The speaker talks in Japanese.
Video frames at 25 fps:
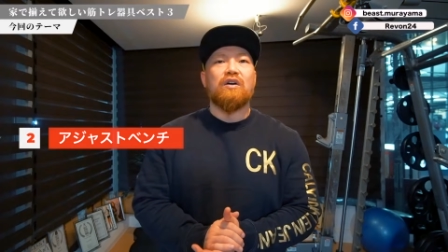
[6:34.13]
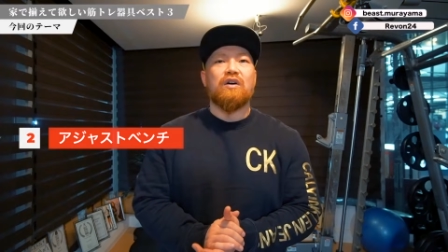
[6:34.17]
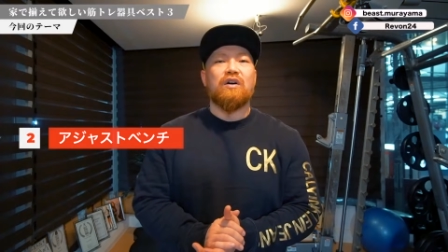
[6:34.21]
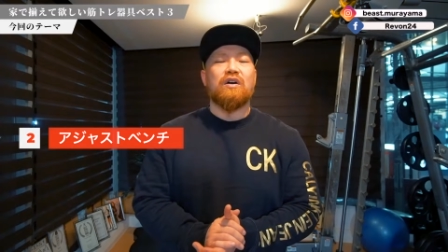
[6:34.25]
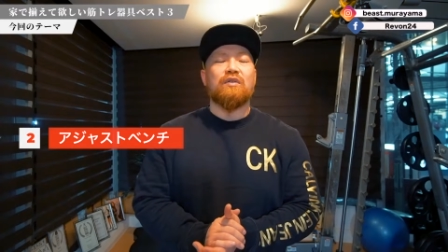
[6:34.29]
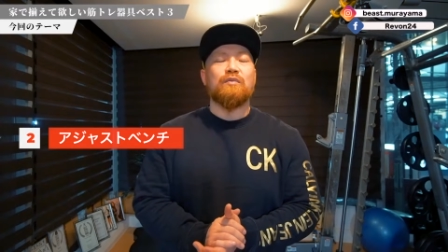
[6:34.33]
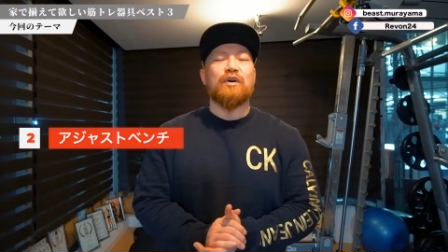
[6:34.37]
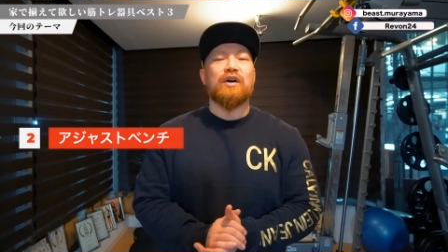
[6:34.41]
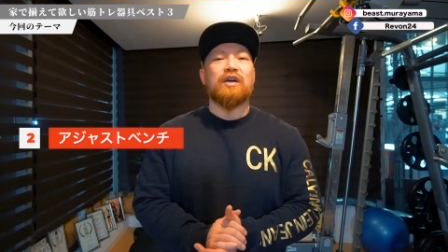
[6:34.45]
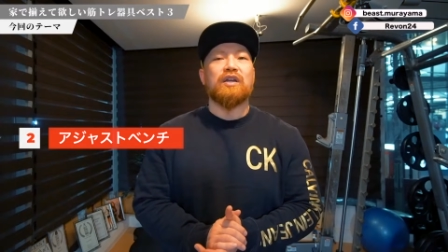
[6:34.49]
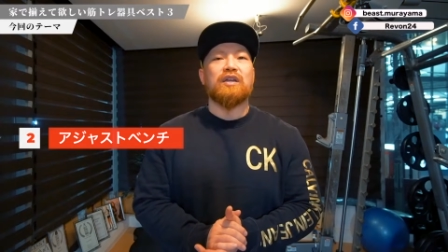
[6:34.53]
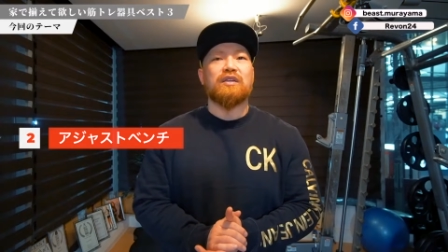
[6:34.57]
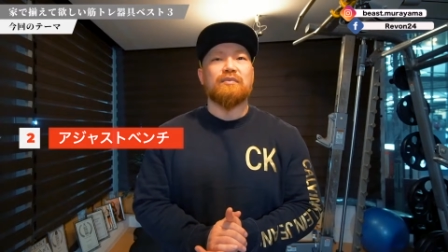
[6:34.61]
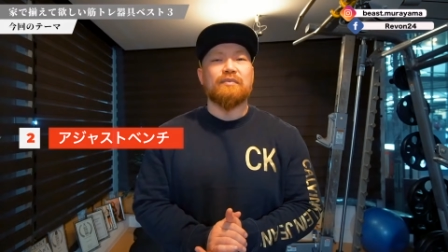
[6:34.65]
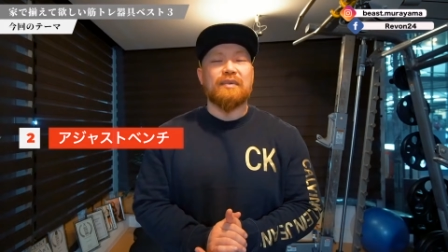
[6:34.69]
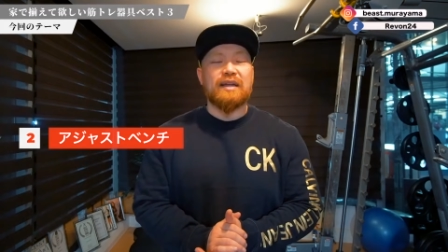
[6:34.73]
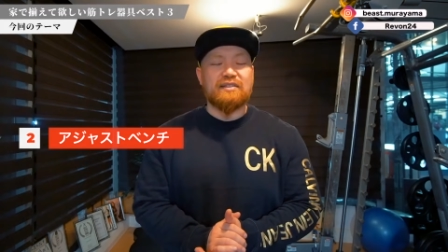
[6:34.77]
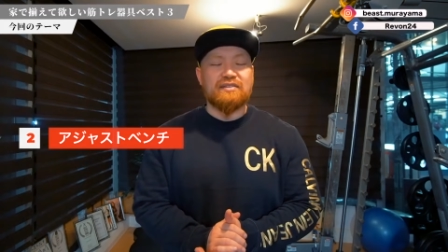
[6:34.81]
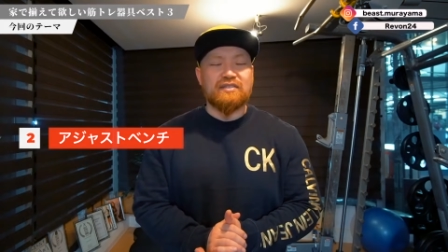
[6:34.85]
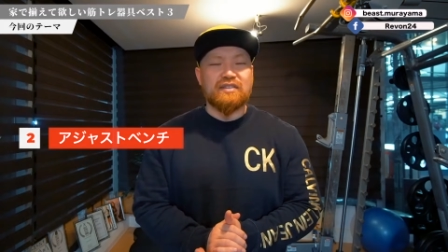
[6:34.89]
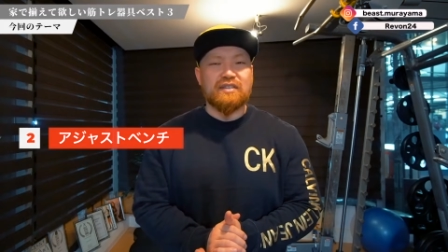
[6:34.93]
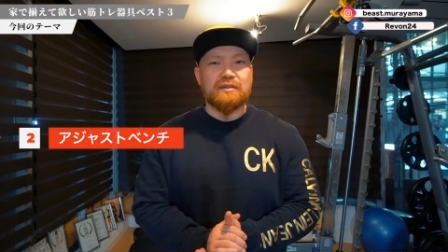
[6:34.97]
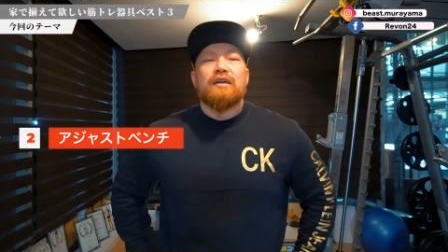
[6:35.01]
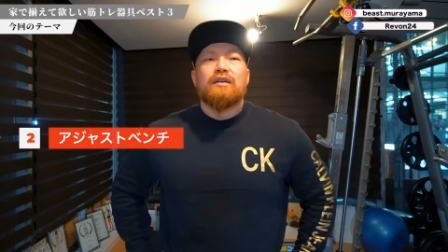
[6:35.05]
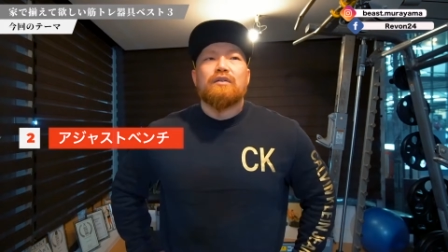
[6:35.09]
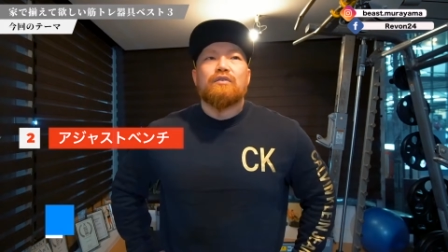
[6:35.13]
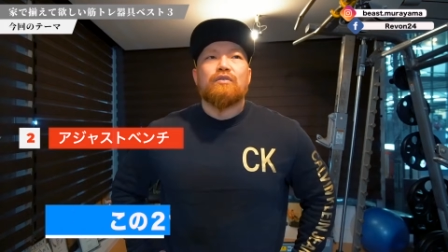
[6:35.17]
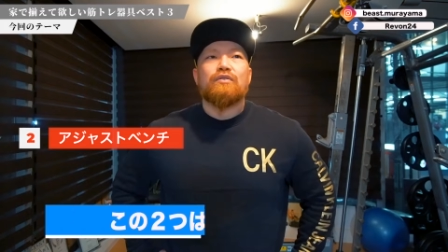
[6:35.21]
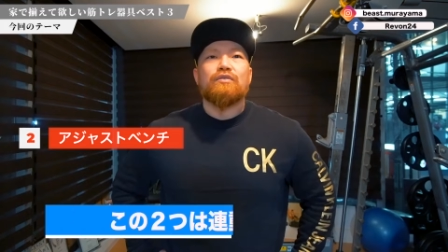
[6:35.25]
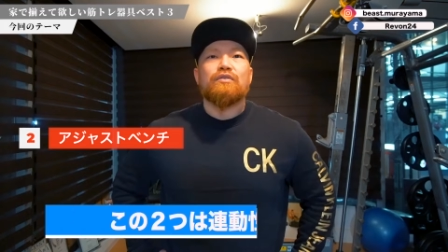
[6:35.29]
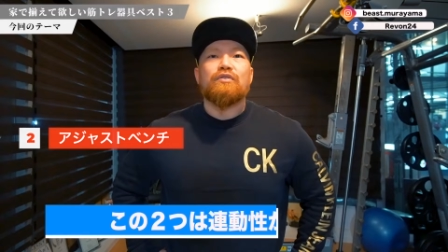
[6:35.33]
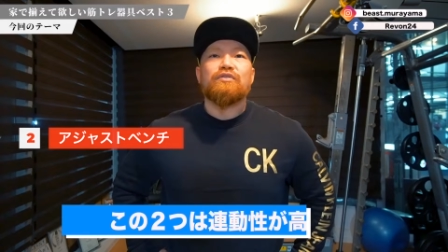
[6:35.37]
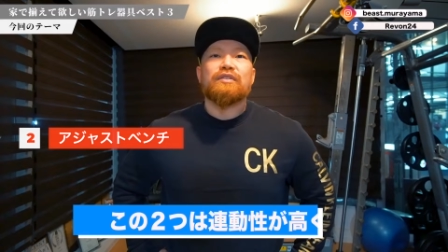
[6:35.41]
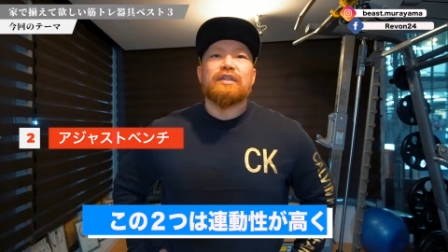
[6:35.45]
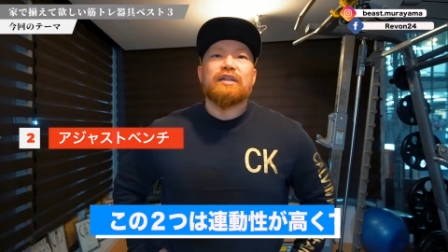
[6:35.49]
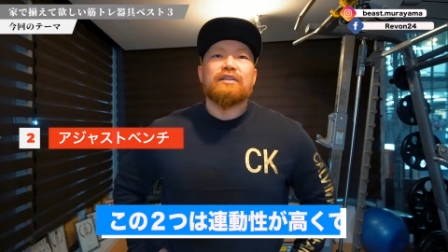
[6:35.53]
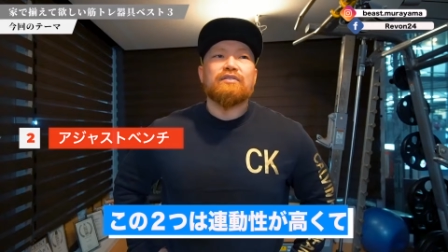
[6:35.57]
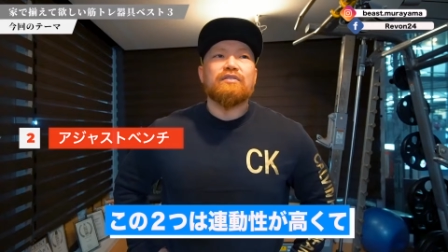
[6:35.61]
思います。こ
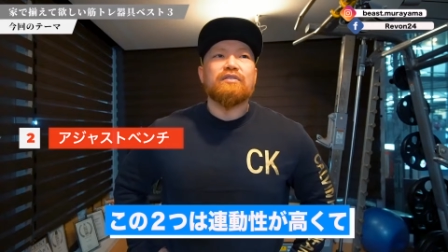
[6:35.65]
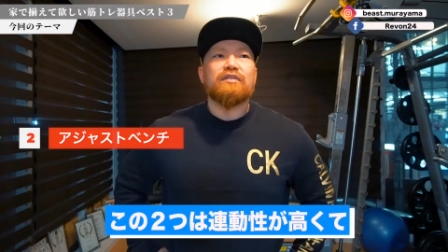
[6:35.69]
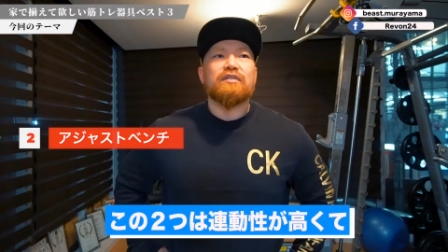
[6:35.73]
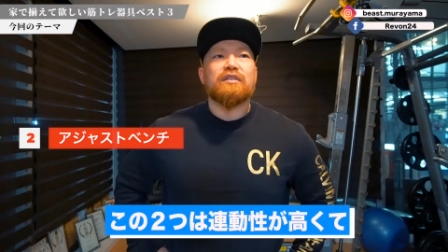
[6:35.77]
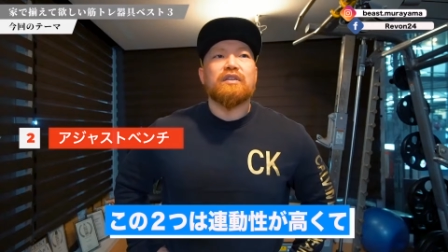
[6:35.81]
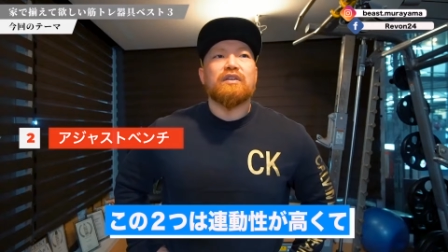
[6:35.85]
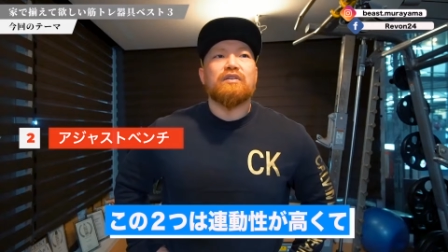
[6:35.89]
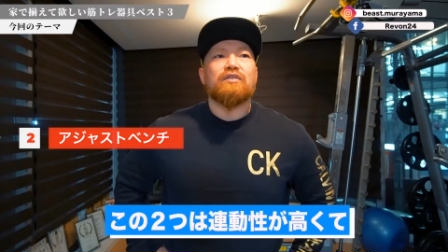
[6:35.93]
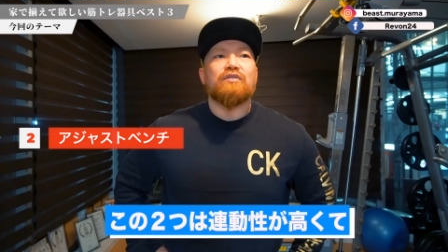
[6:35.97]
の2つって